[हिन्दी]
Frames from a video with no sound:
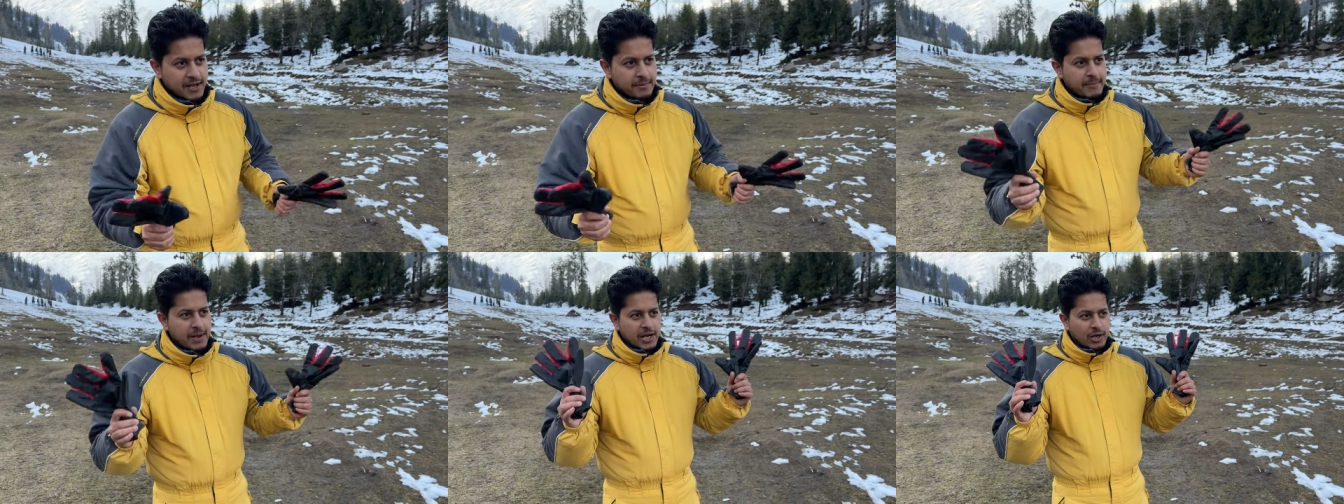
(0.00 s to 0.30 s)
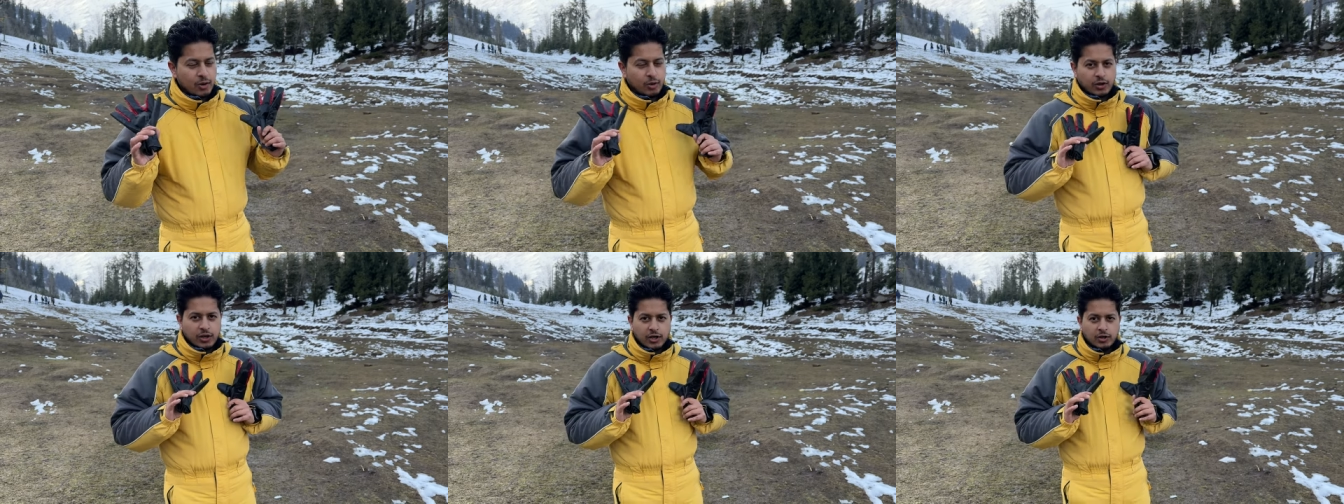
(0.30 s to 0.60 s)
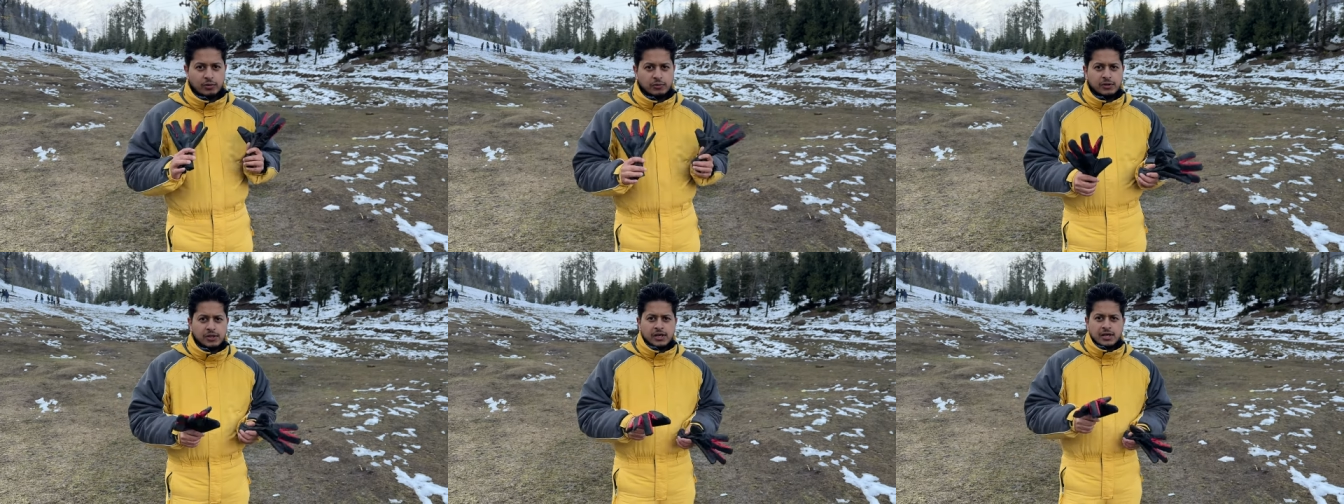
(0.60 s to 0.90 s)
मैं लोकल
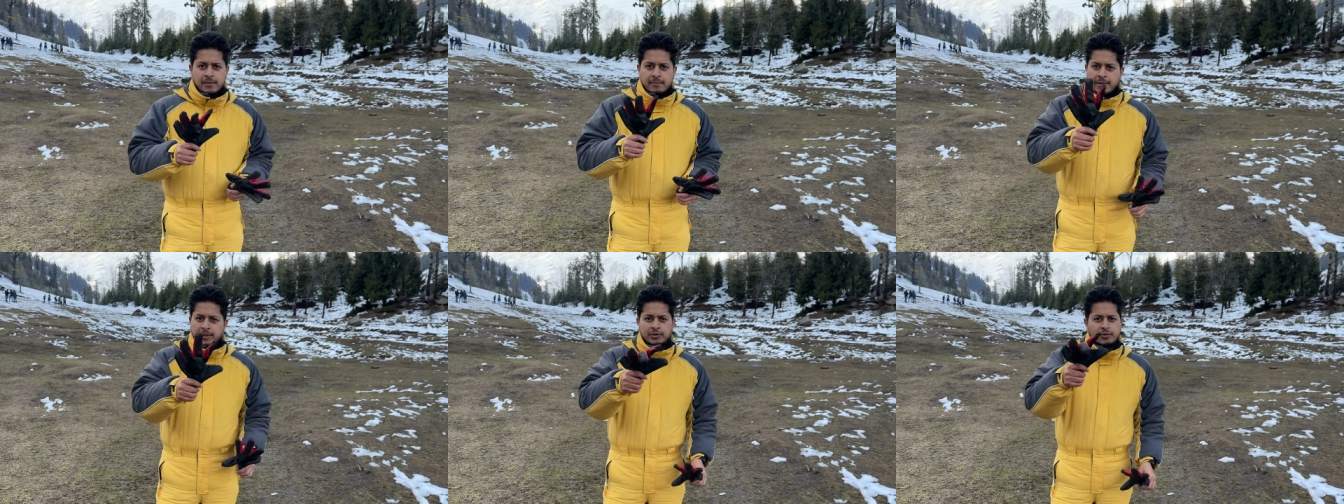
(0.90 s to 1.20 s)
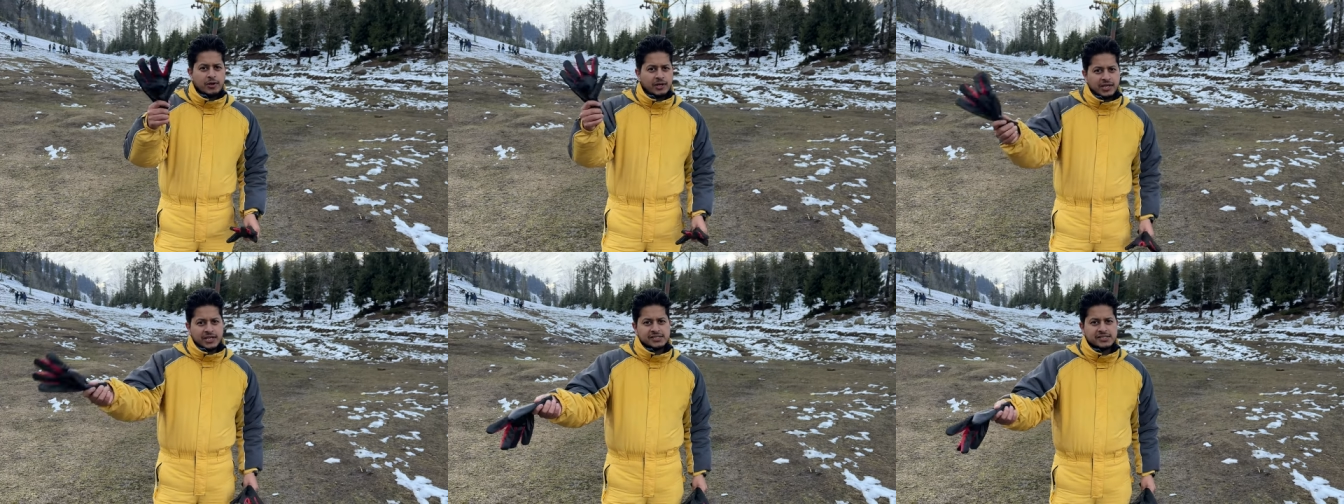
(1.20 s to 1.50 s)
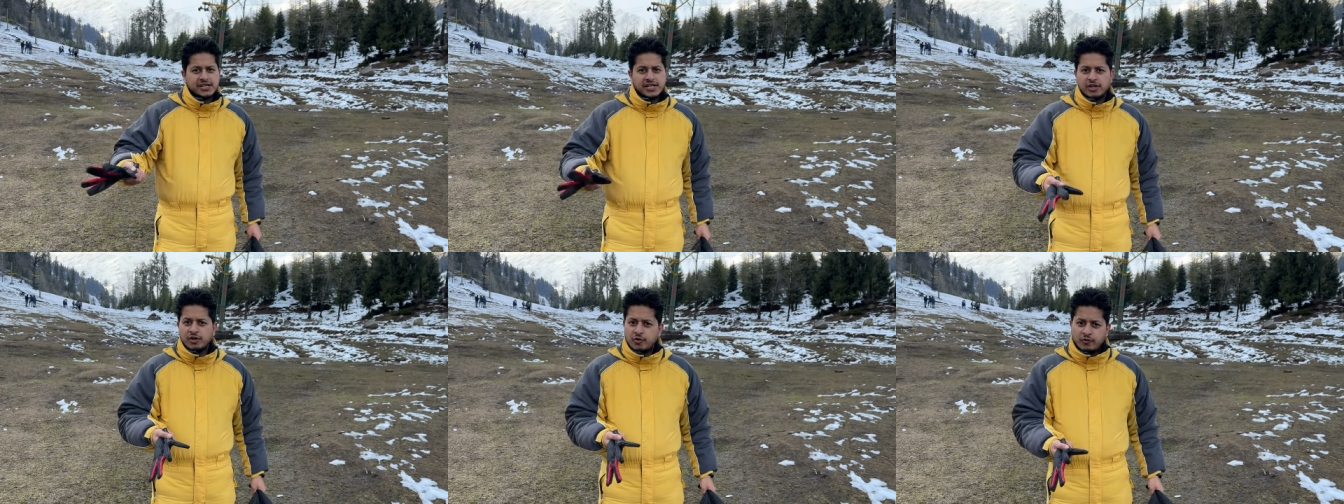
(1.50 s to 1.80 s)
हूँ मैं तो अगले
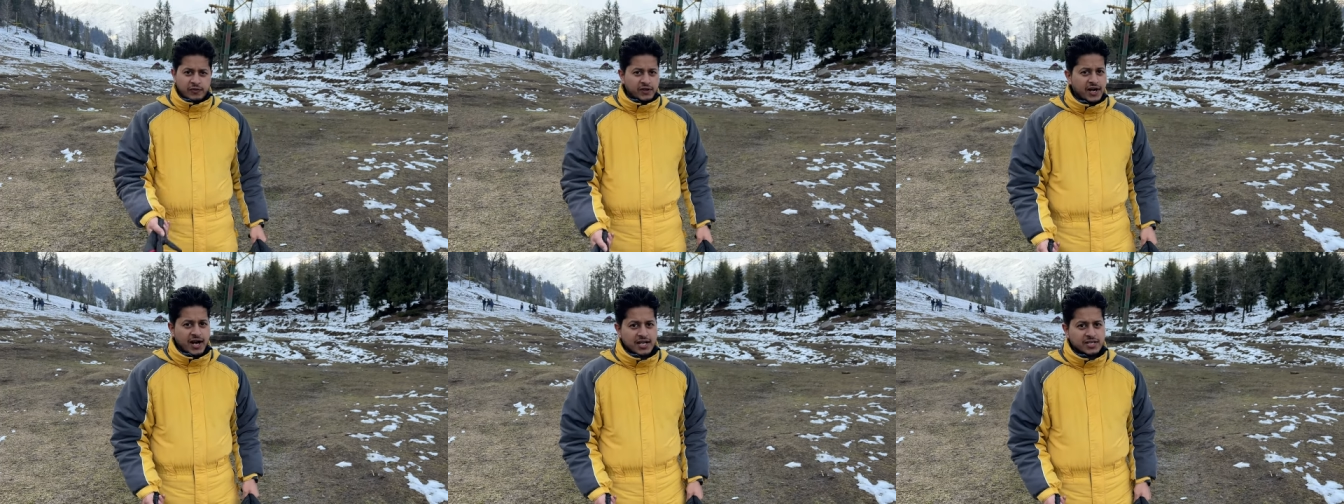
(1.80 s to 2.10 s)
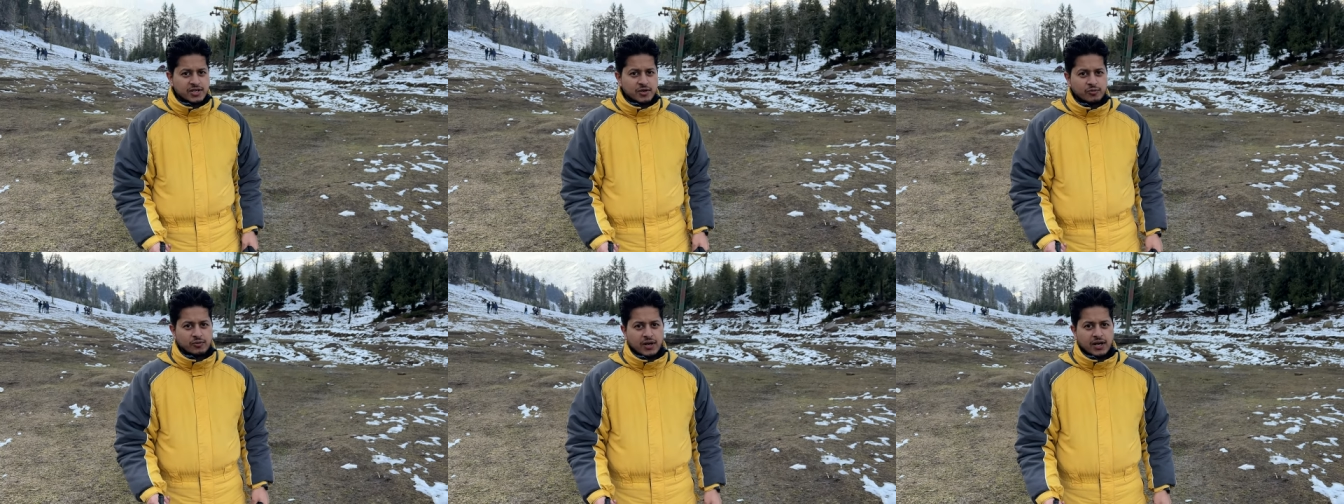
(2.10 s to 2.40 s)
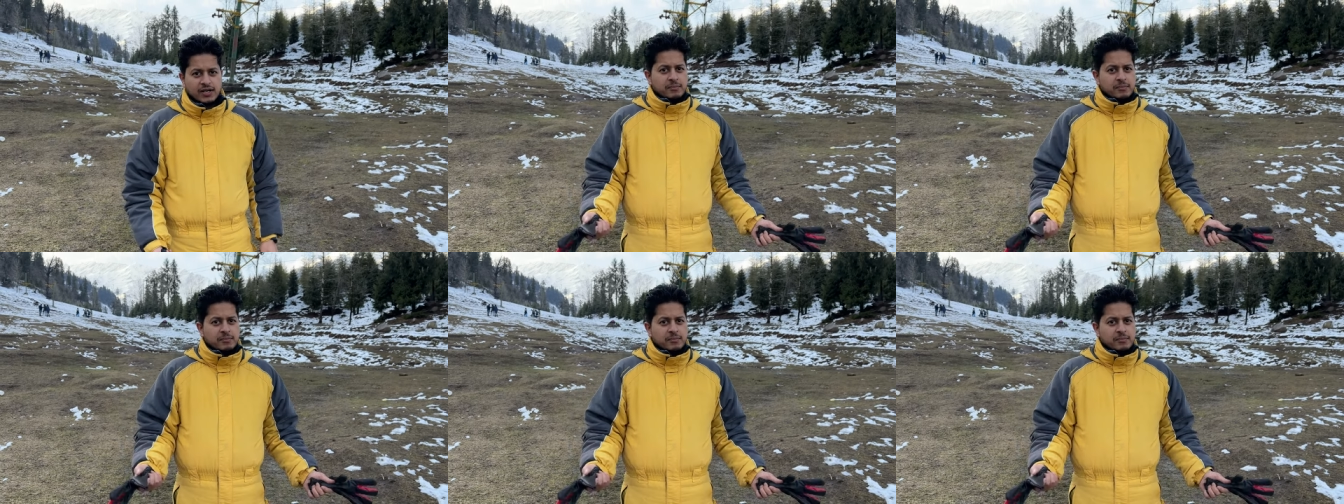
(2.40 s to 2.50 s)
संडे को फिर आ जाऊंगा